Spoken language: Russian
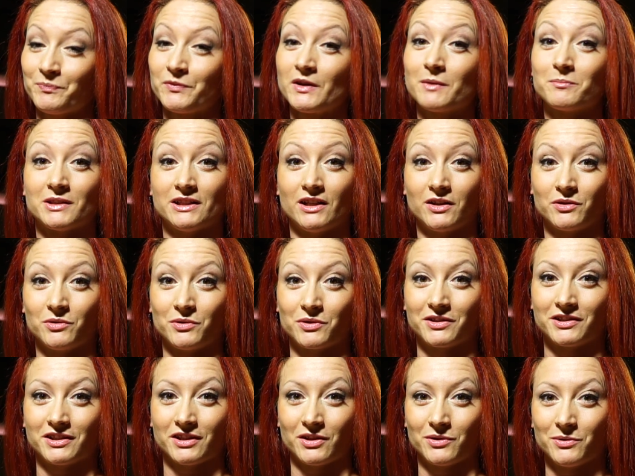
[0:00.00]

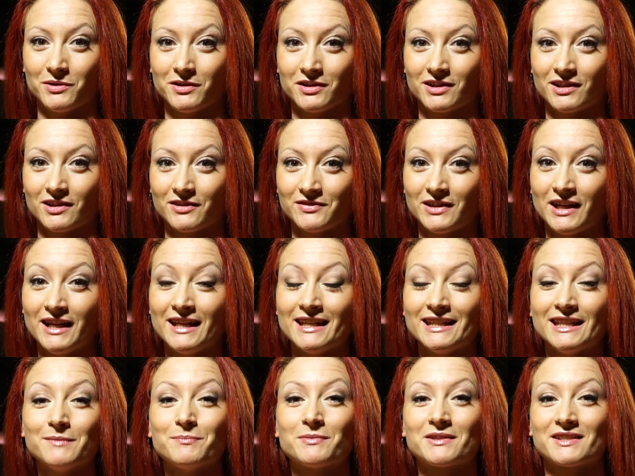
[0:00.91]
педагог-хореограф
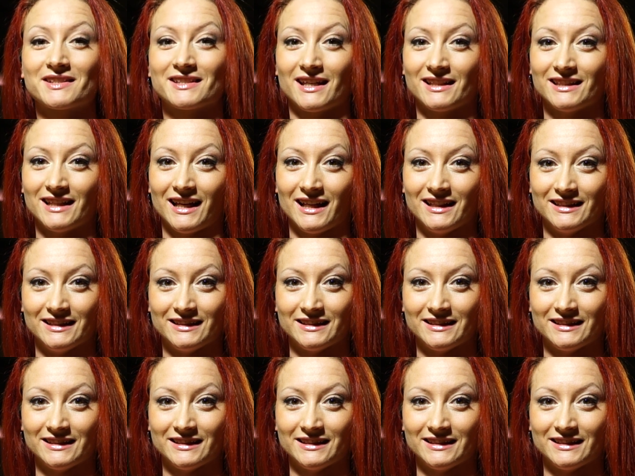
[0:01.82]
и персональный